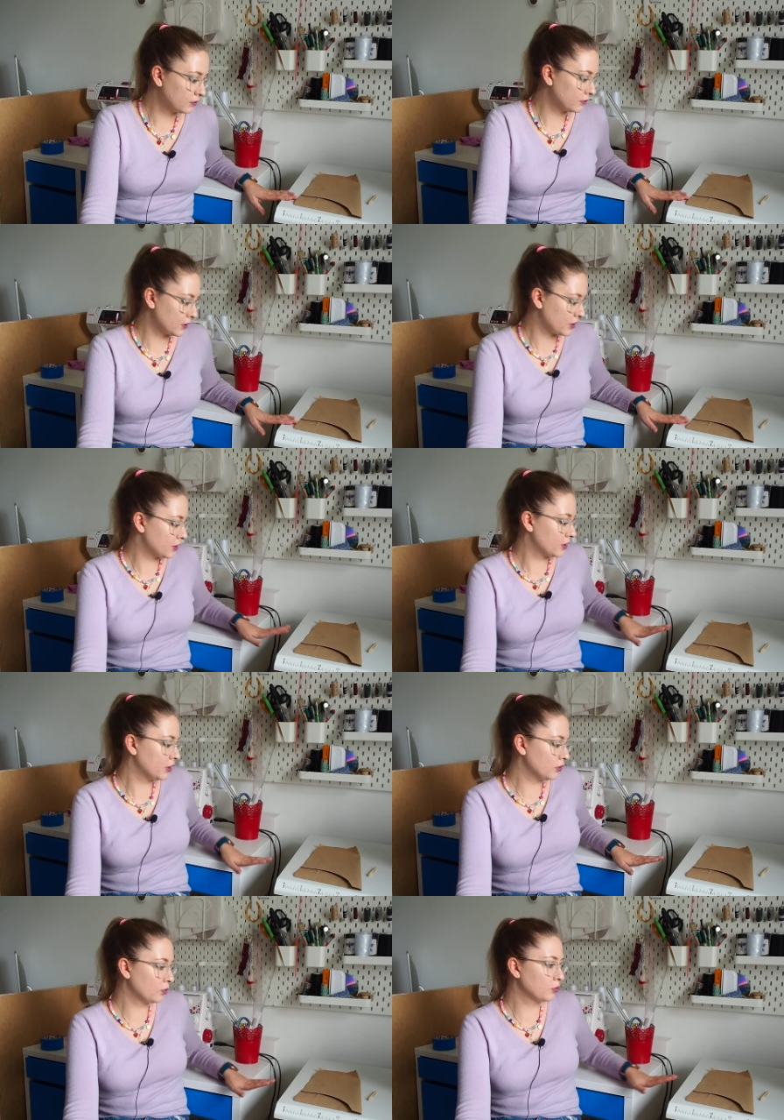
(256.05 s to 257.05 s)
Zasiedzę
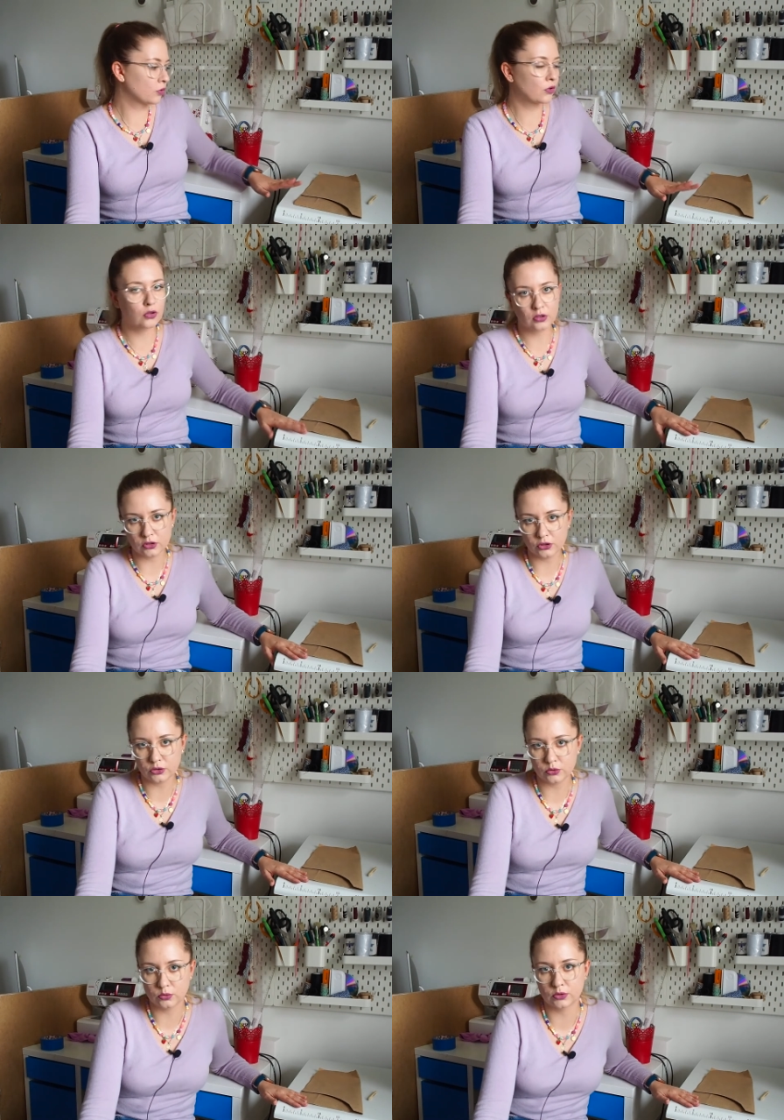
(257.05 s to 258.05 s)
jedno biurko i
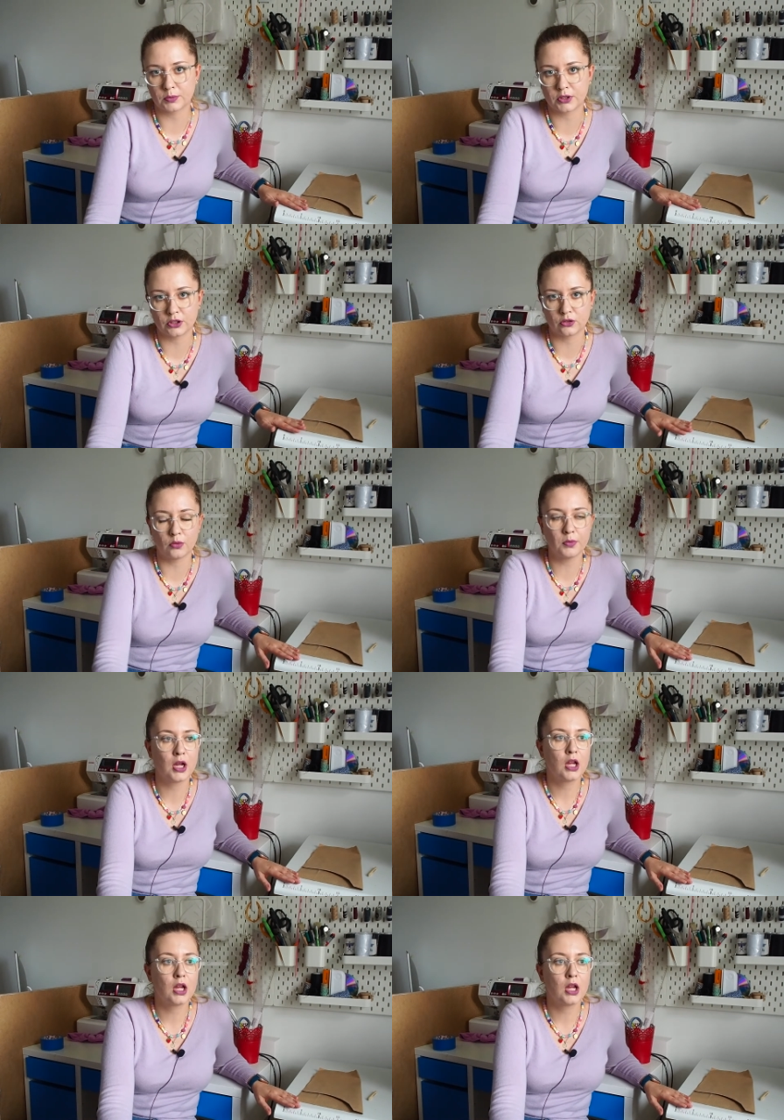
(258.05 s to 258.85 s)
stół z maszyną.